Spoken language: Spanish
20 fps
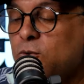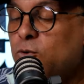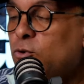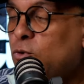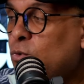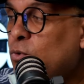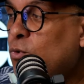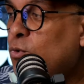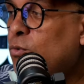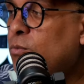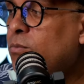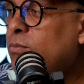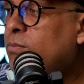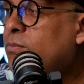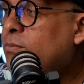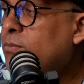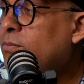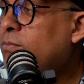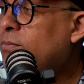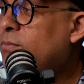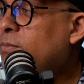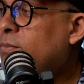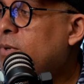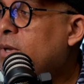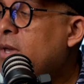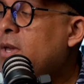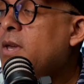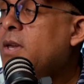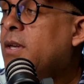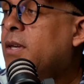YouTube
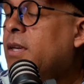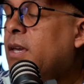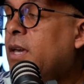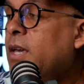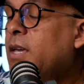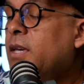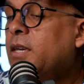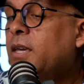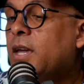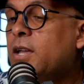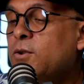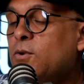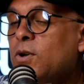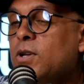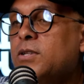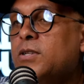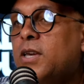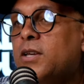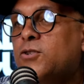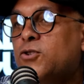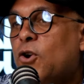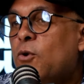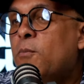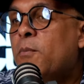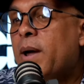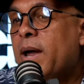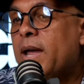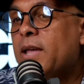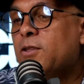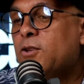que, no es que son
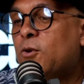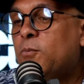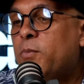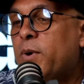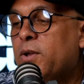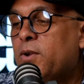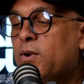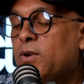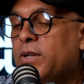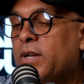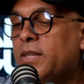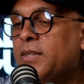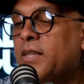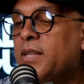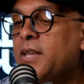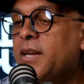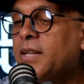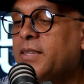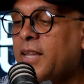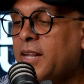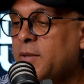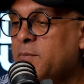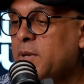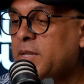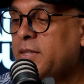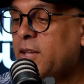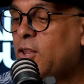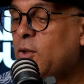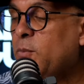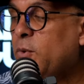medios, pero el que tiene que estar
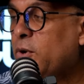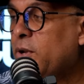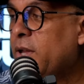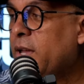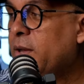invitado, por